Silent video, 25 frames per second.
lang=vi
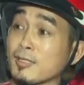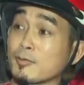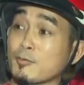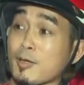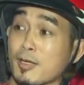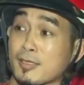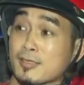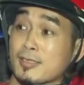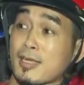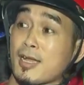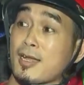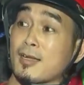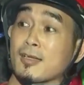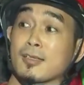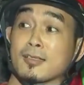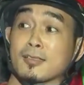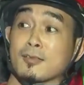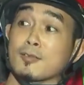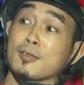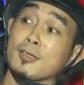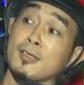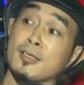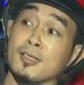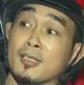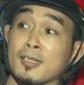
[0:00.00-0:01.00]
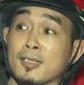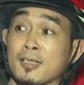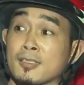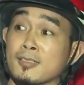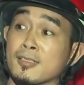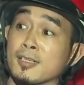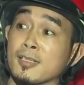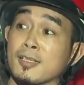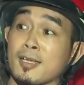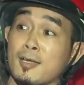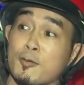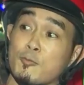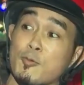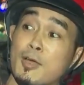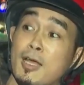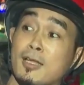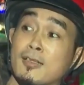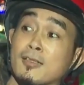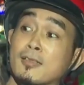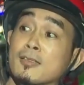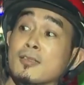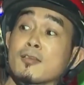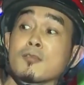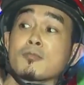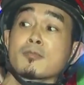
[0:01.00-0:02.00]
tiến linh tỏa sáng là tôi chưa ờ, được
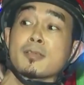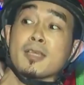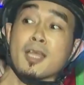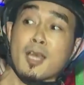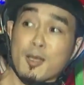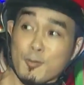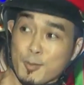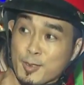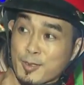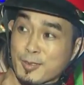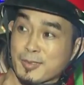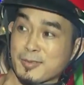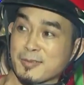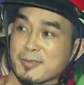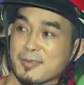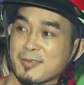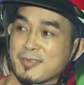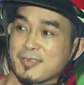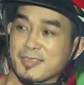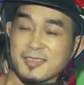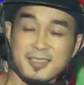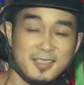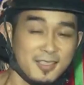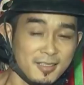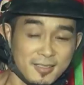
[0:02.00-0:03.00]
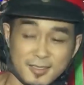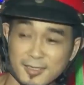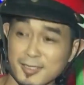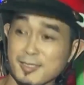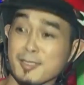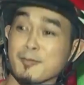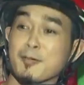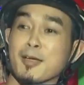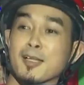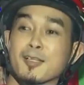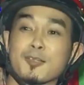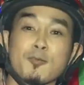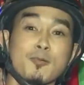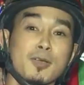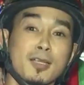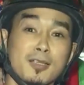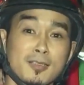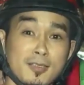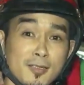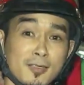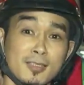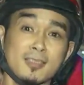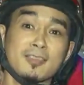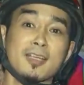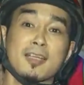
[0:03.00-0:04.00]
đoán từ lúc trèo rồi thế nhưng mà đúng
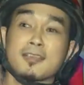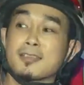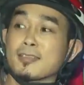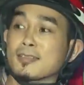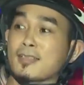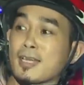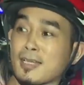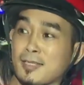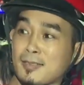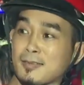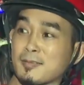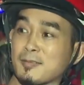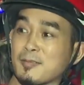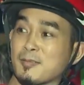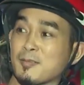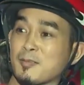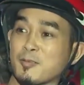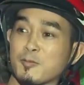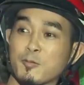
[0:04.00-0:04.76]
là thành sự thật